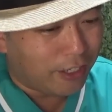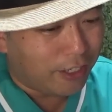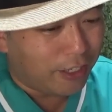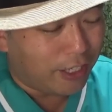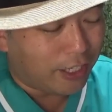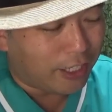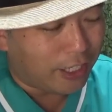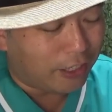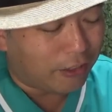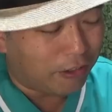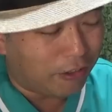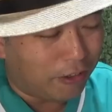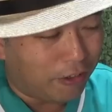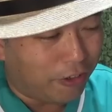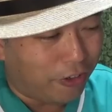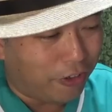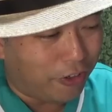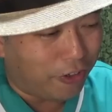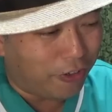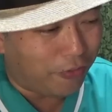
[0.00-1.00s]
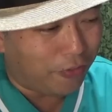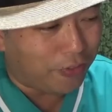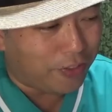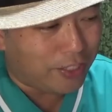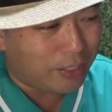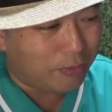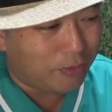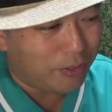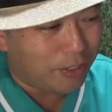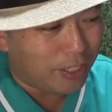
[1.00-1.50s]
なんかこう、
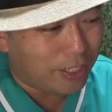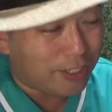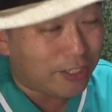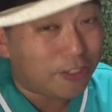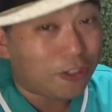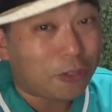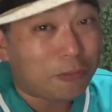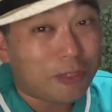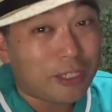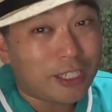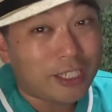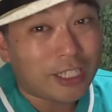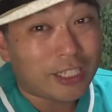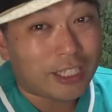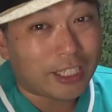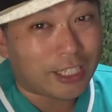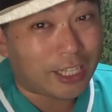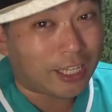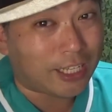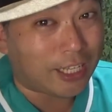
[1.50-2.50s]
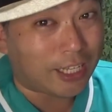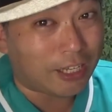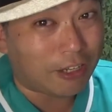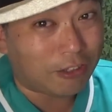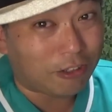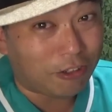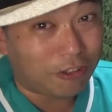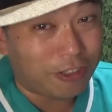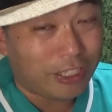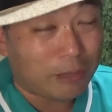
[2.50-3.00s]
自分が強火になったきっかけ
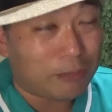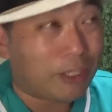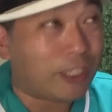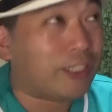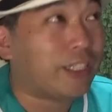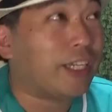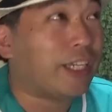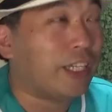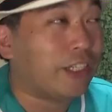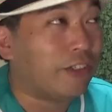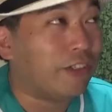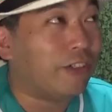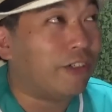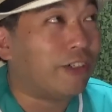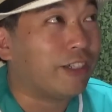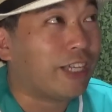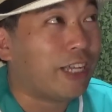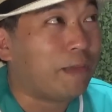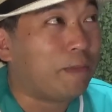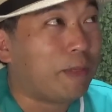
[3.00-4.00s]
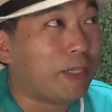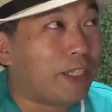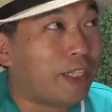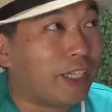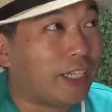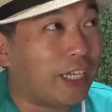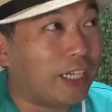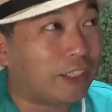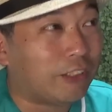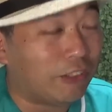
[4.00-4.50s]
の曲でもあったけど、頑張っ
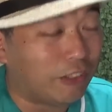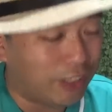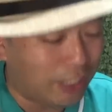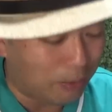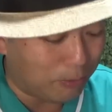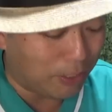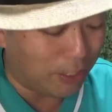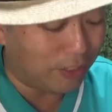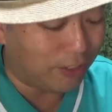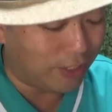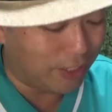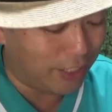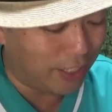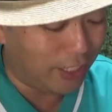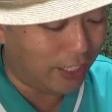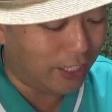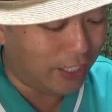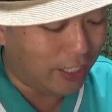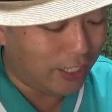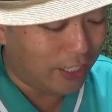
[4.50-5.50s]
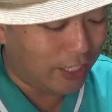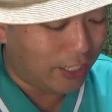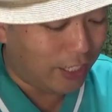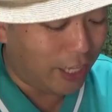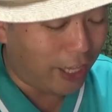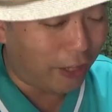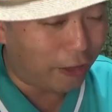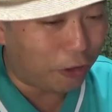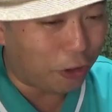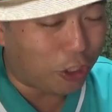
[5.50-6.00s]
た楽曲でもあるし、
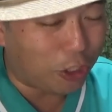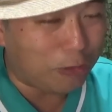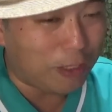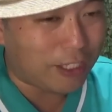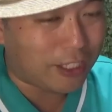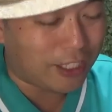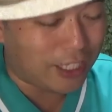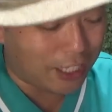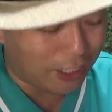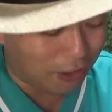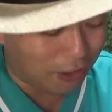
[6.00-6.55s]
なんか特別な